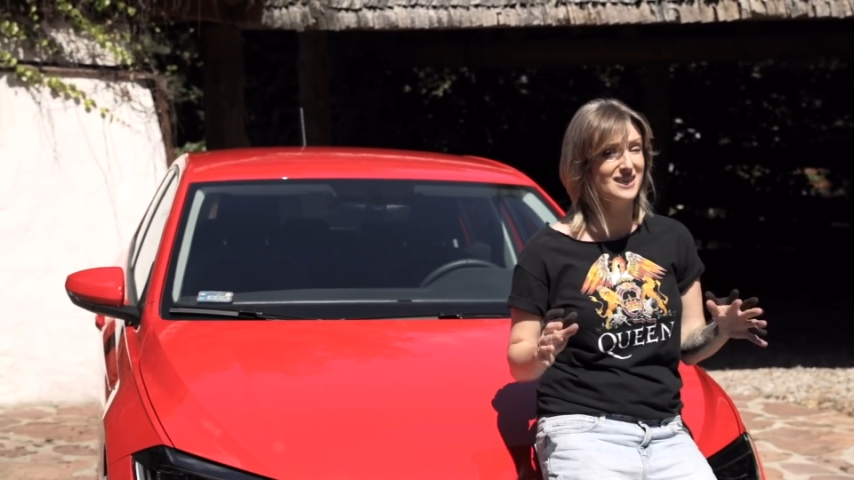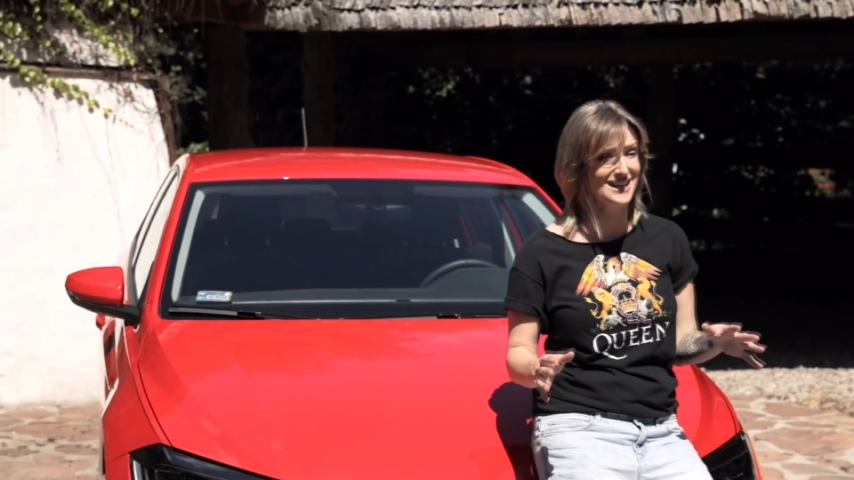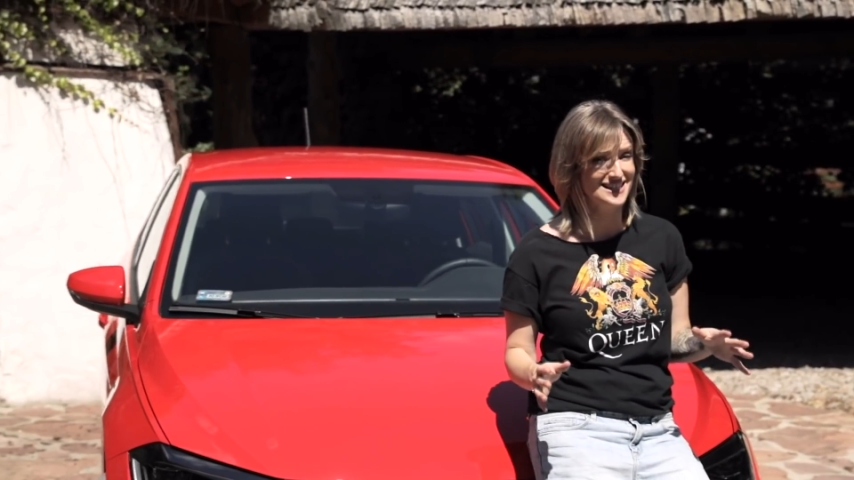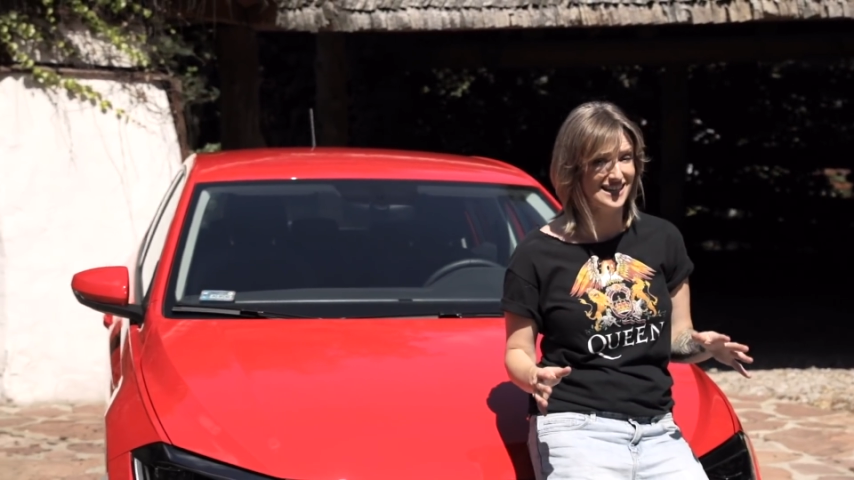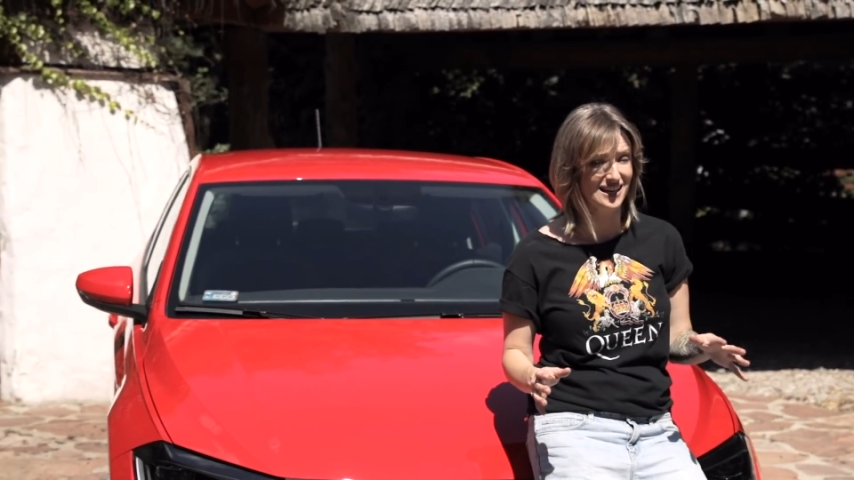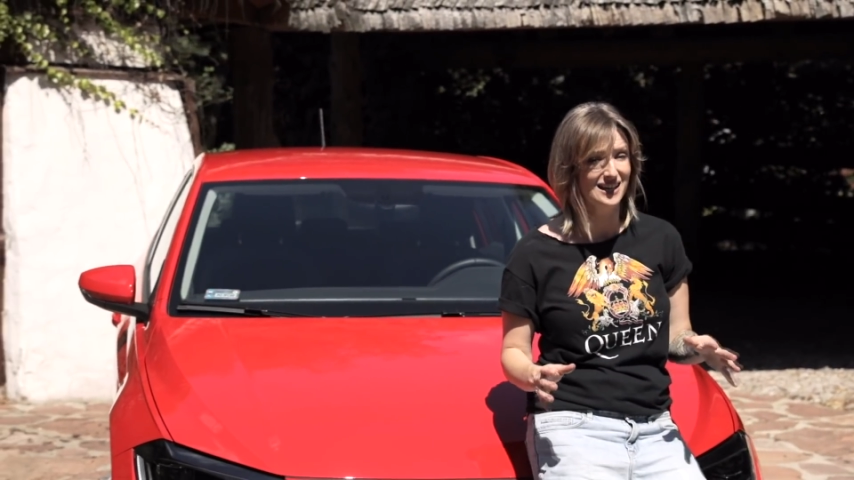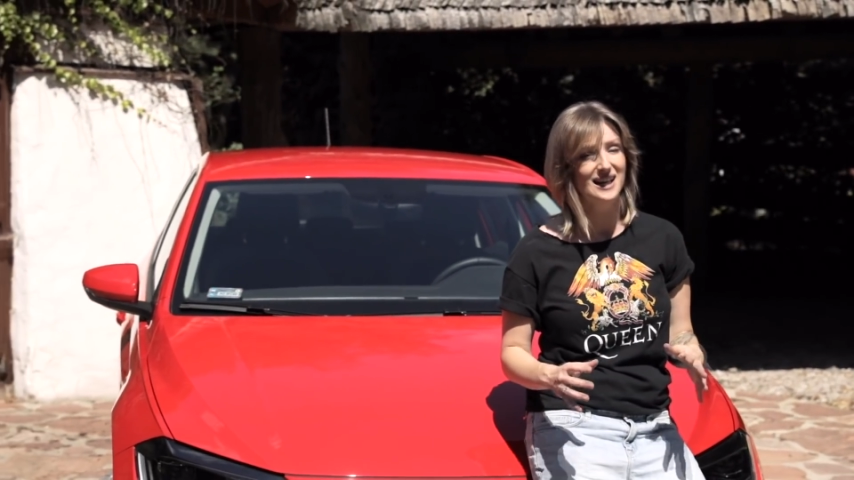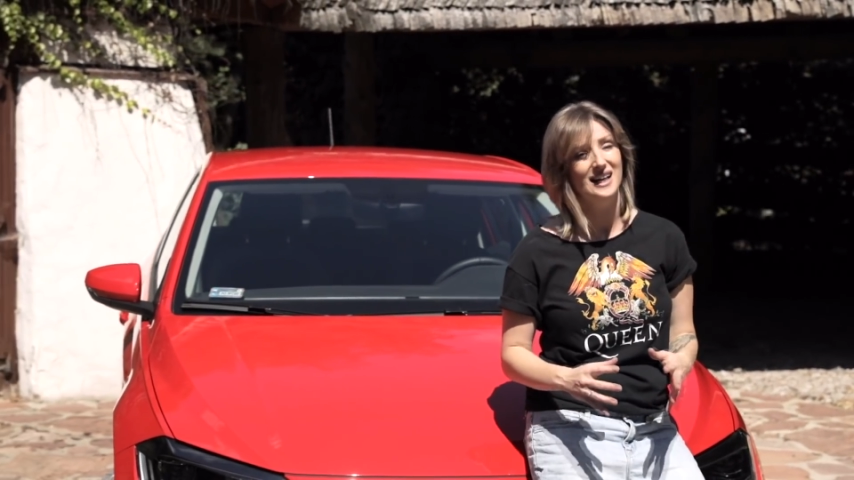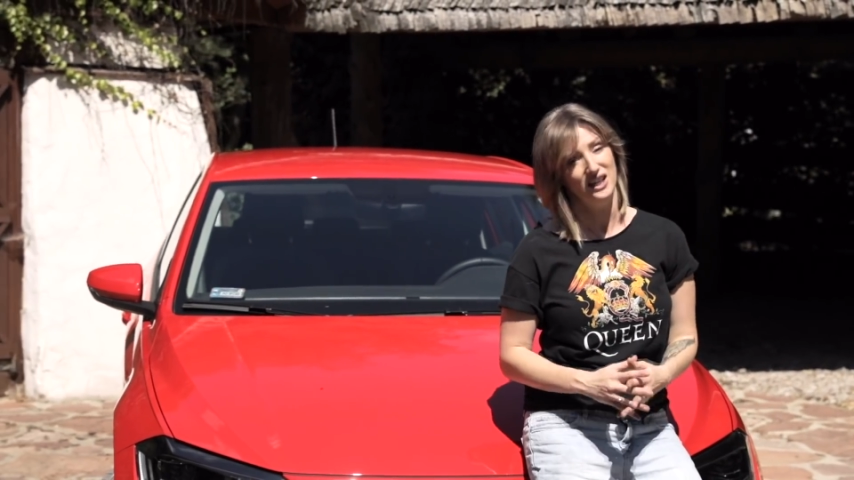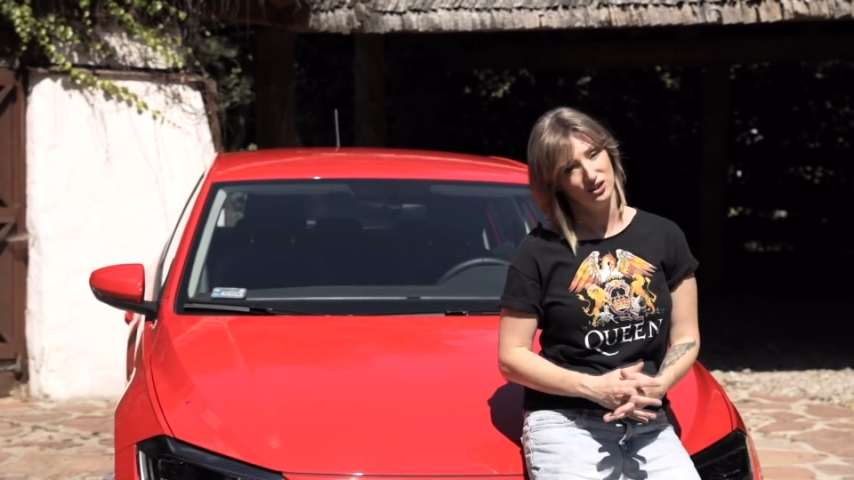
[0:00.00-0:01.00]
więcej.
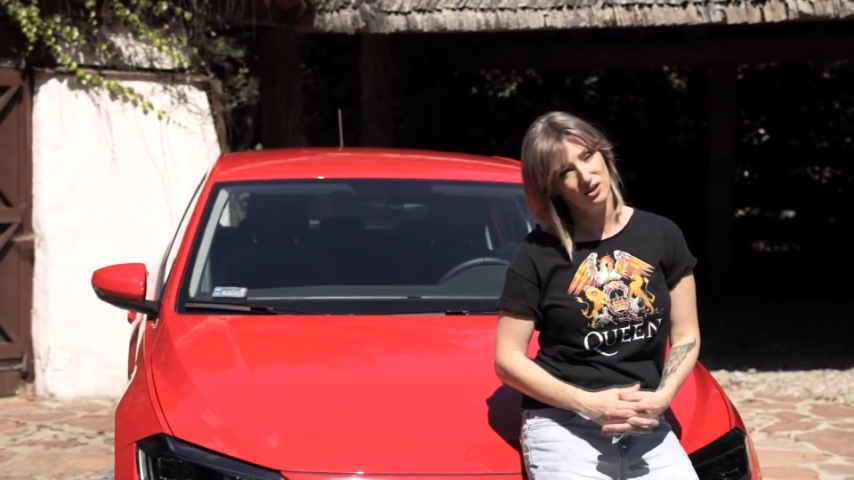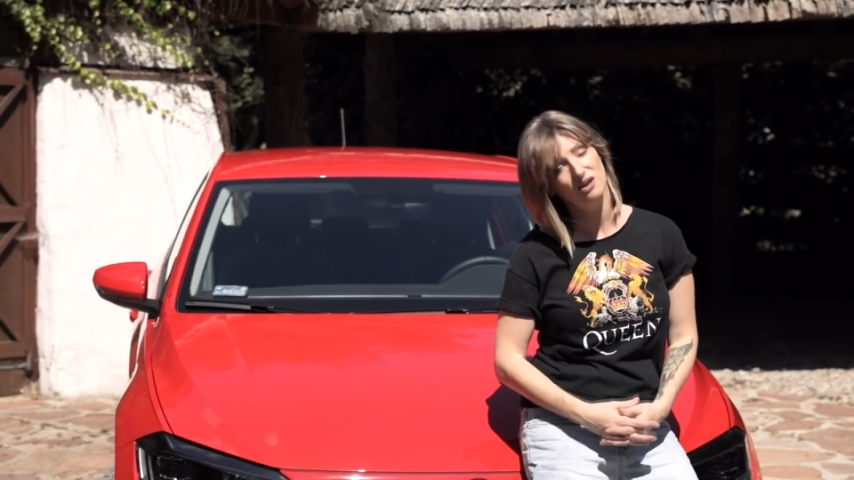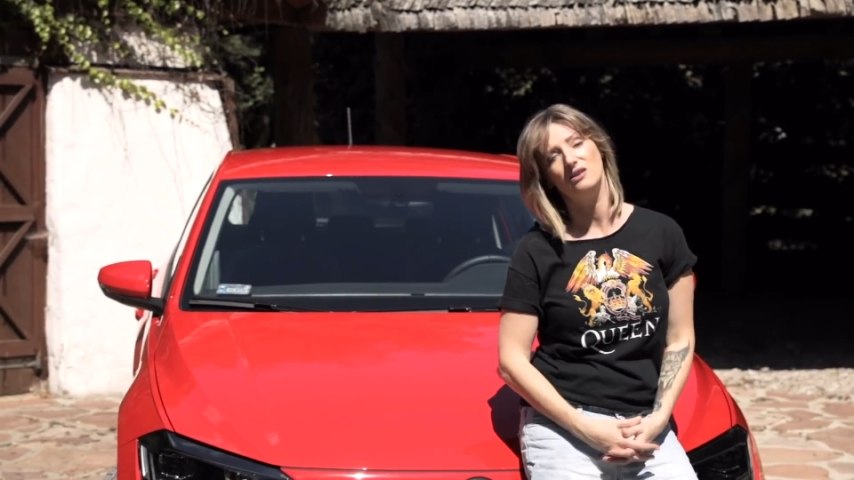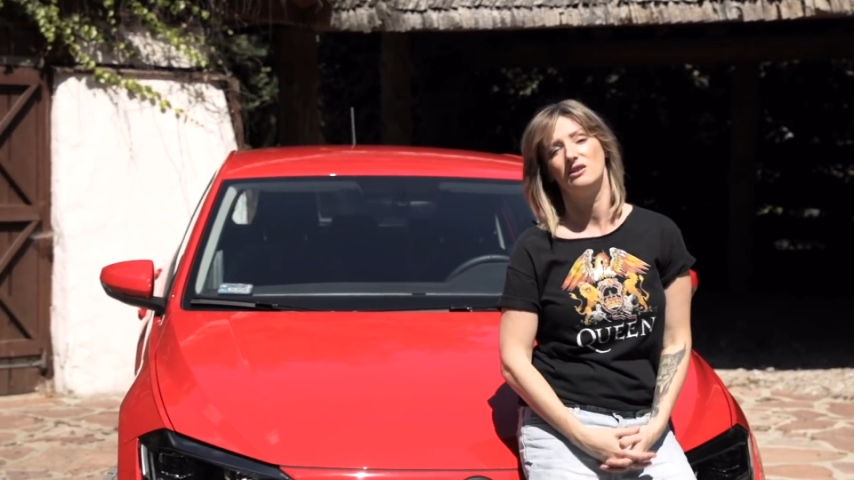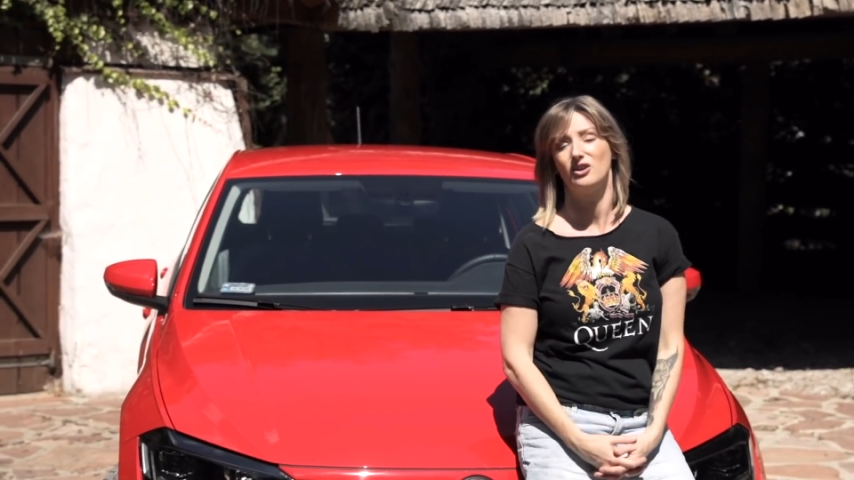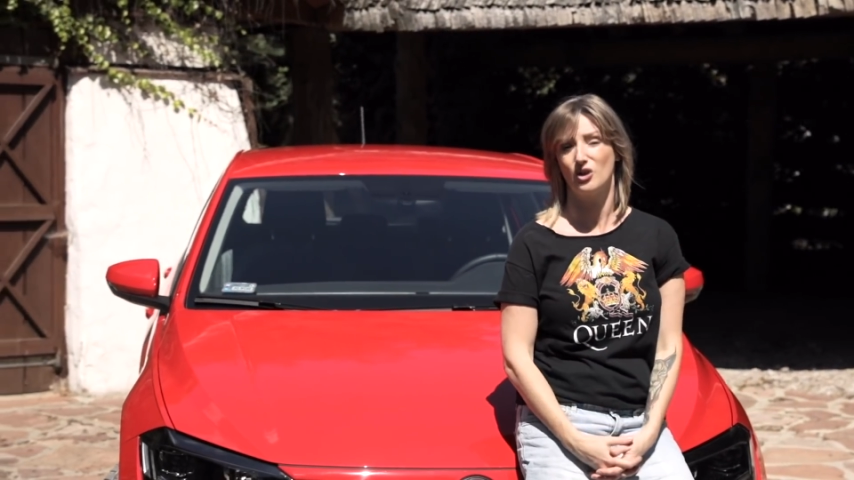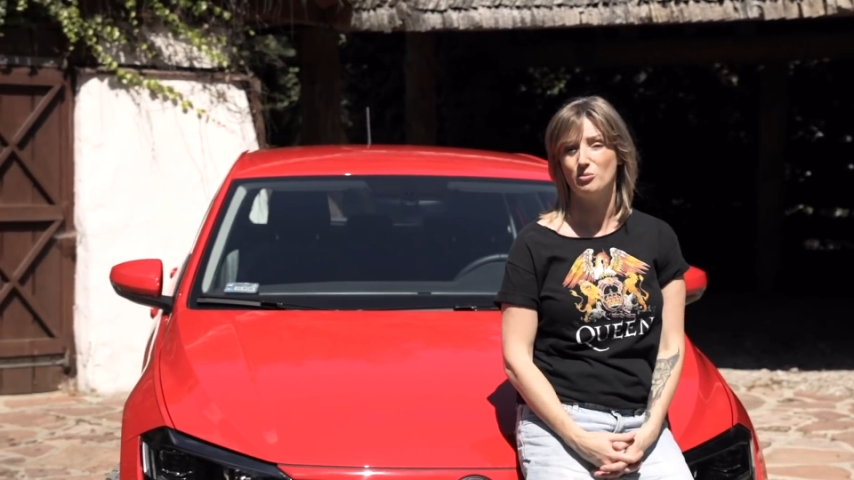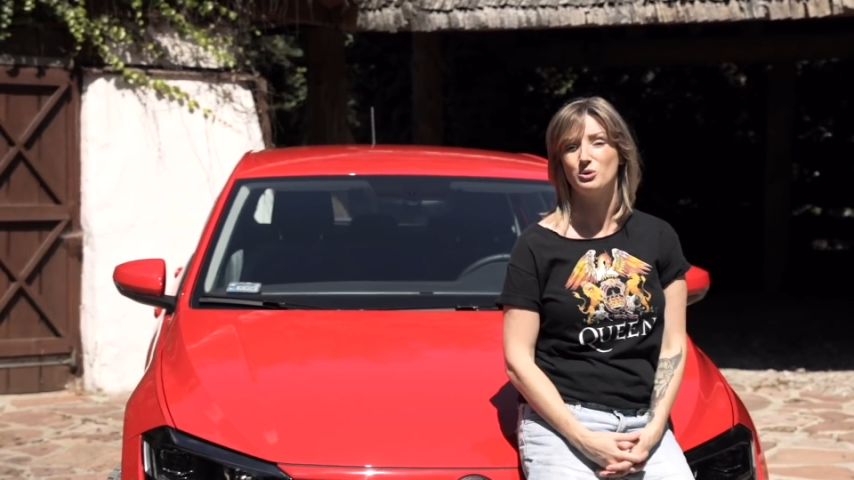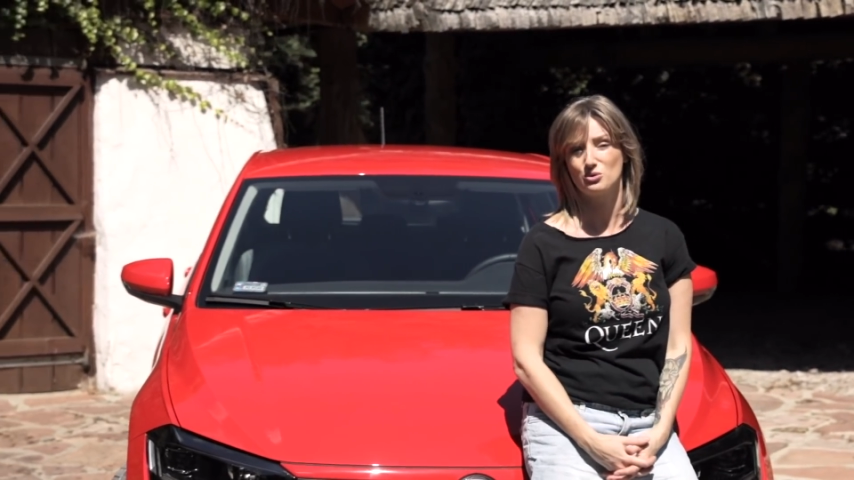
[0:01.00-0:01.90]
No, robi